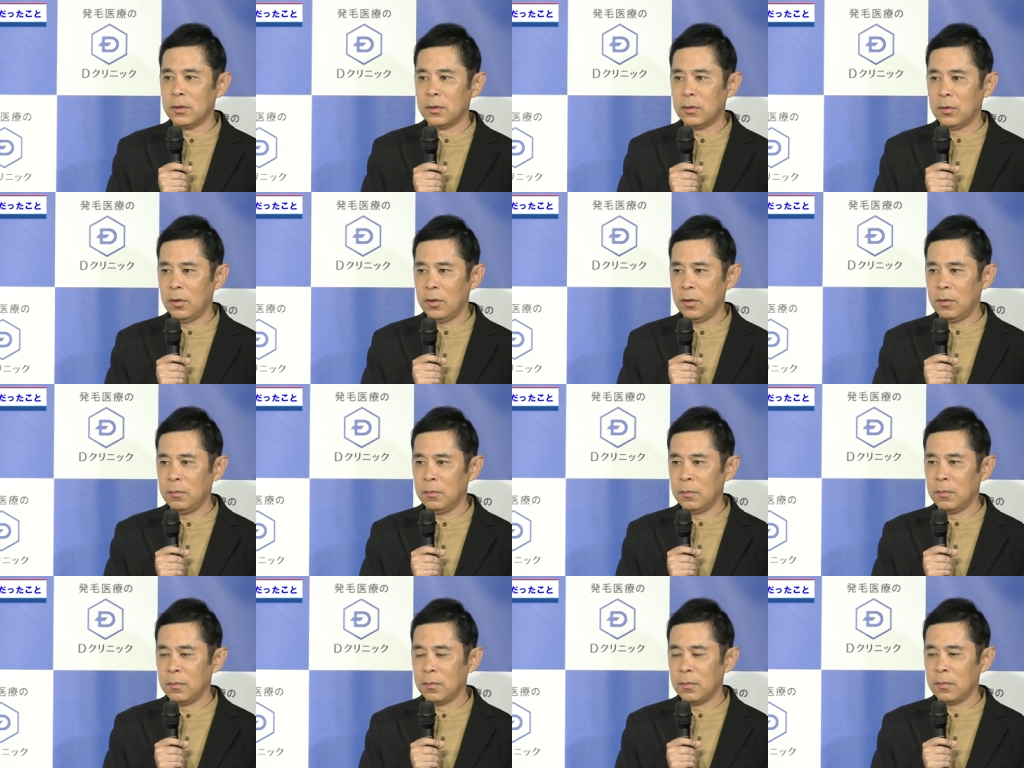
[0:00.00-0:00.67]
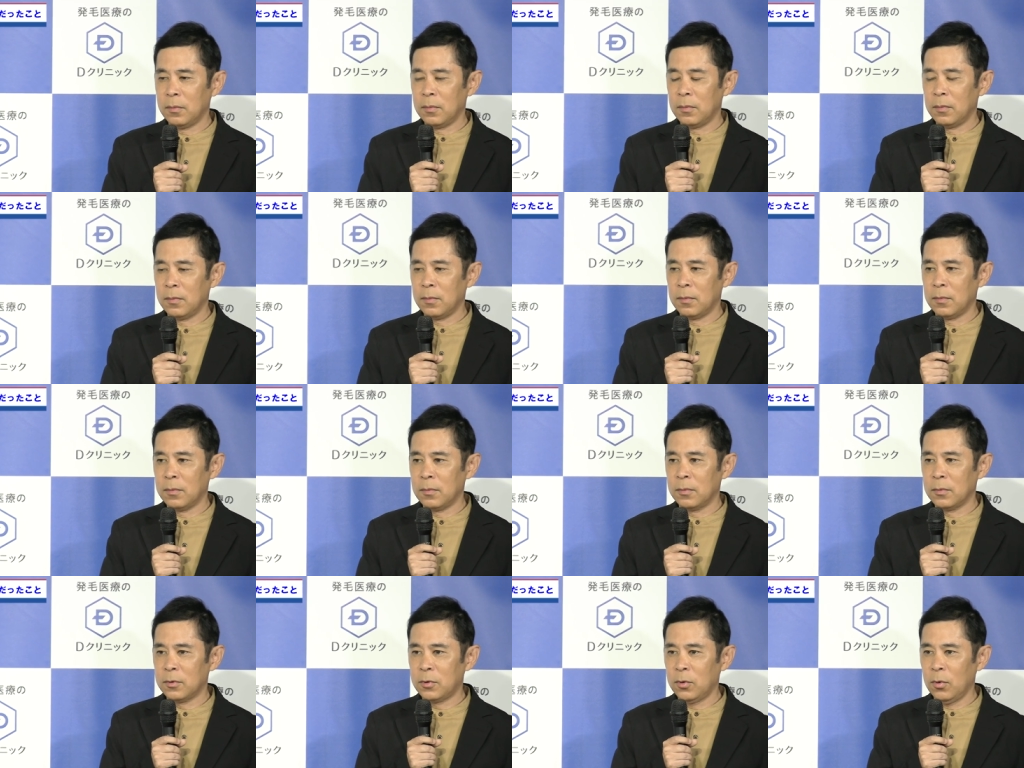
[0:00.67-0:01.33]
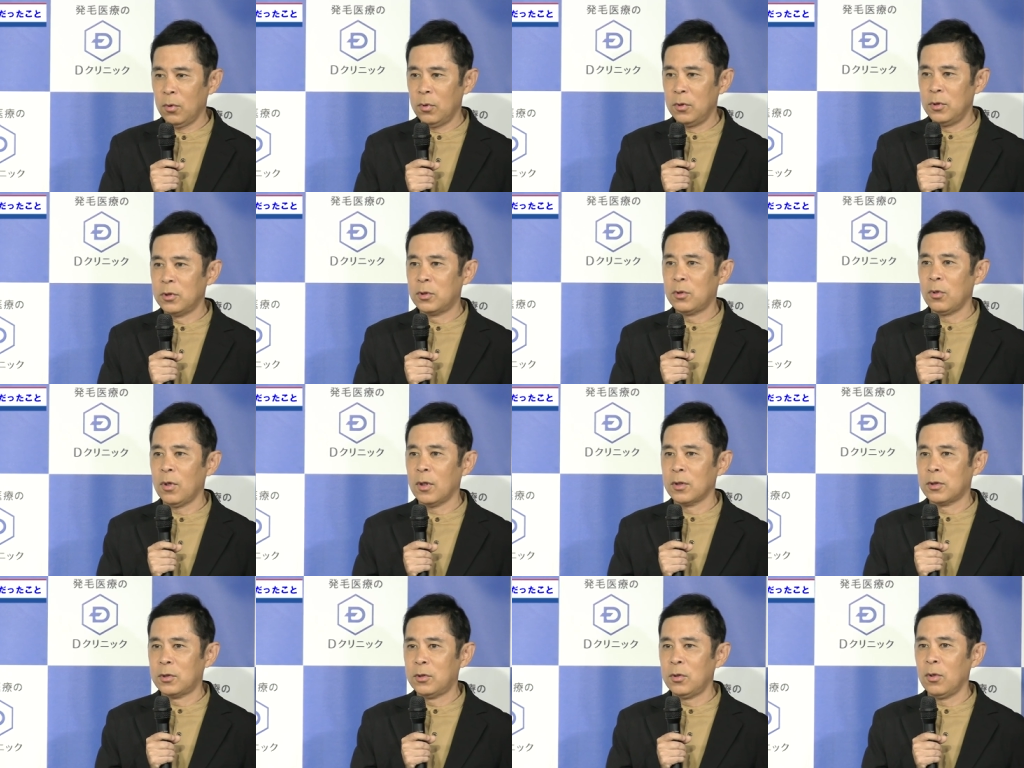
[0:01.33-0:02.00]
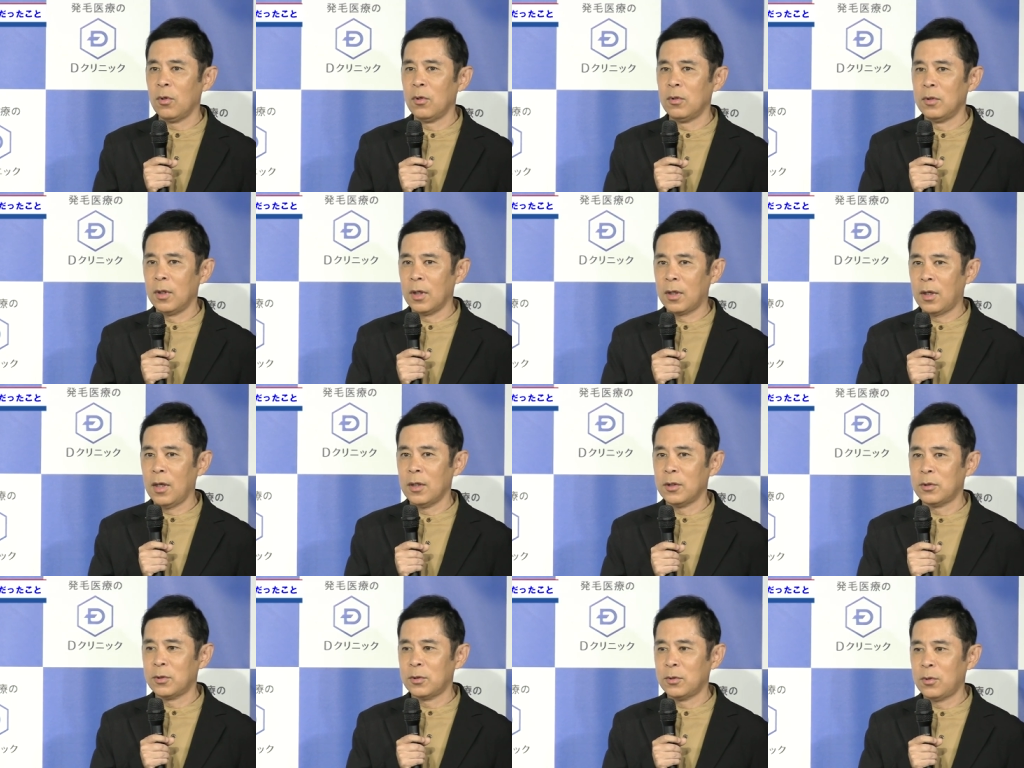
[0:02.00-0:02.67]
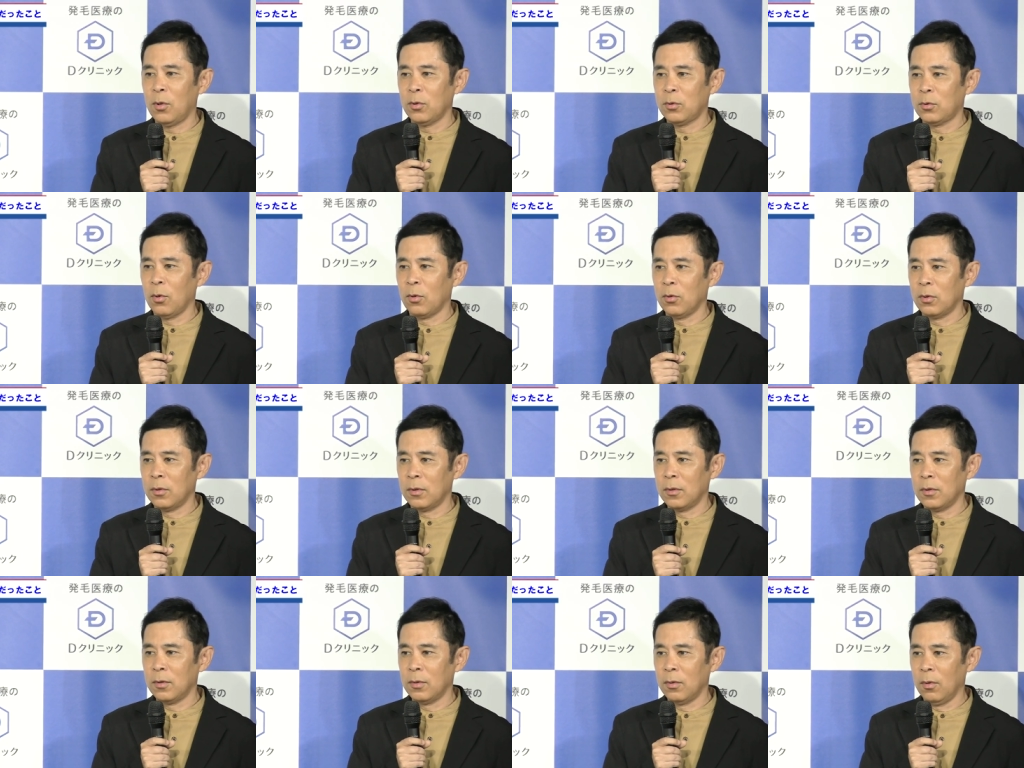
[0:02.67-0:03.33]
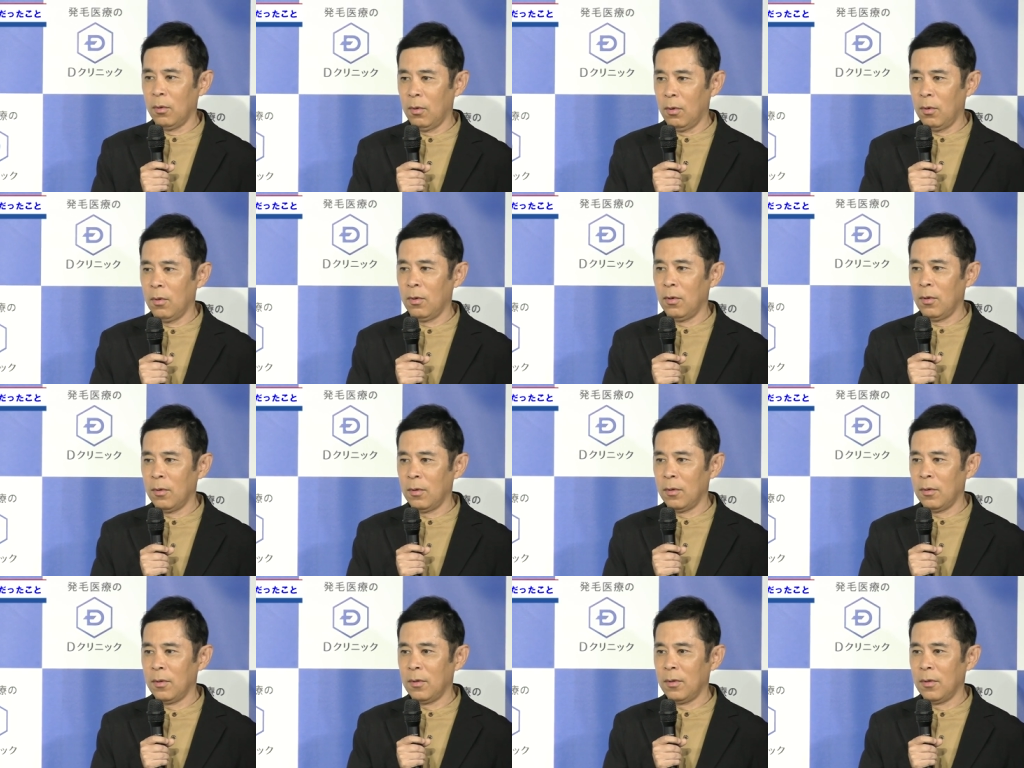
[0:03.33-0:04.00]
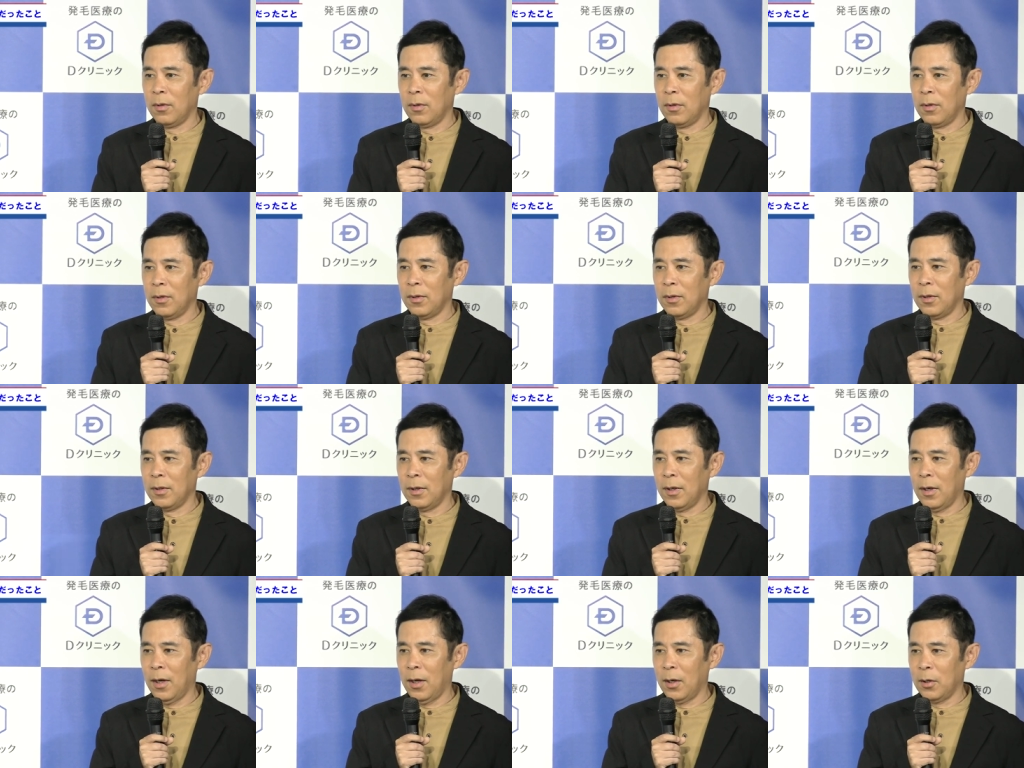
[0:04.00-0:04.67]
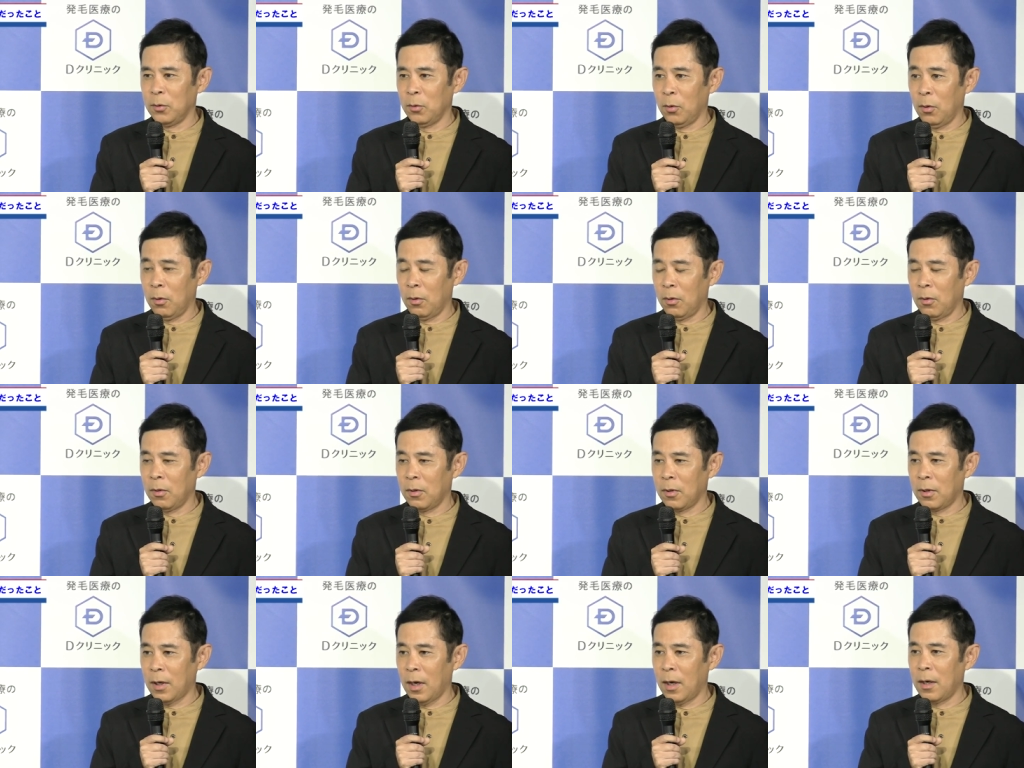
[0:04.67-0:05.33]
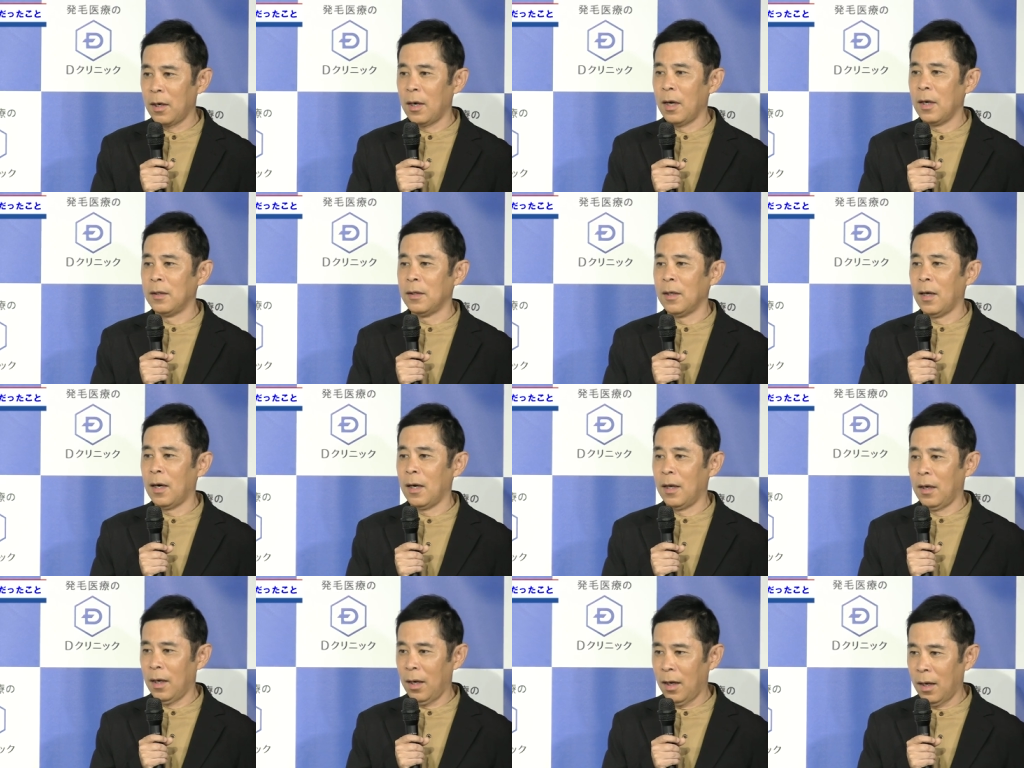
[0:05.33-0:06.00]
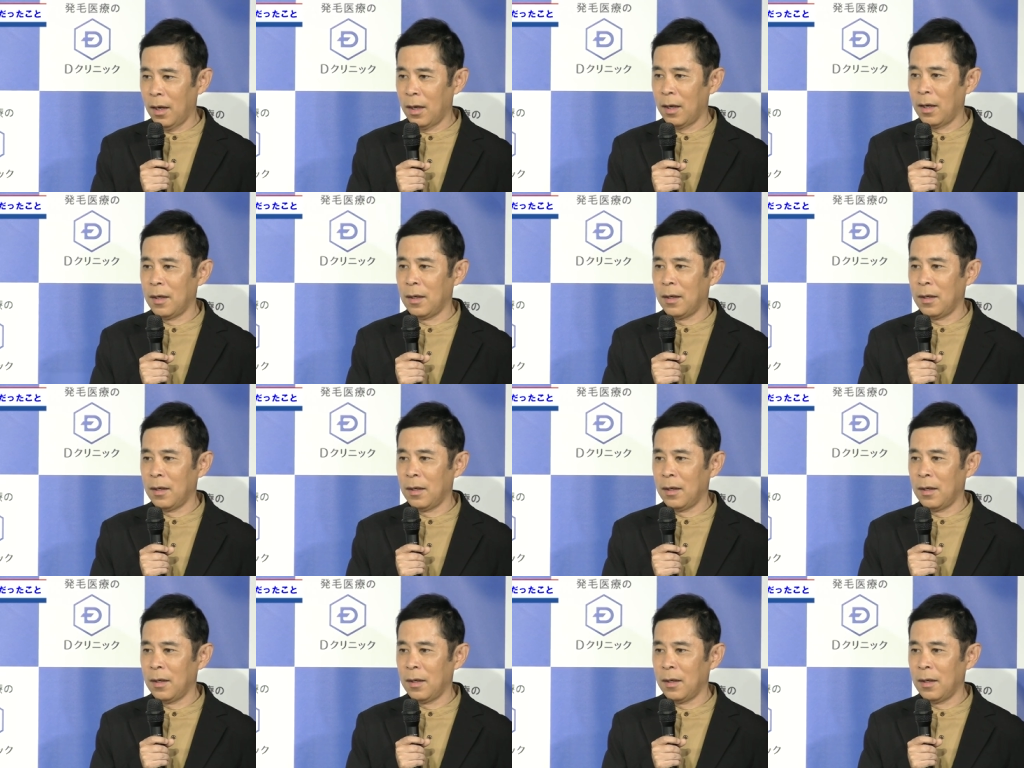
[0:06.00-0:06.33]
それその印象が強いんで消すことをあの考えながら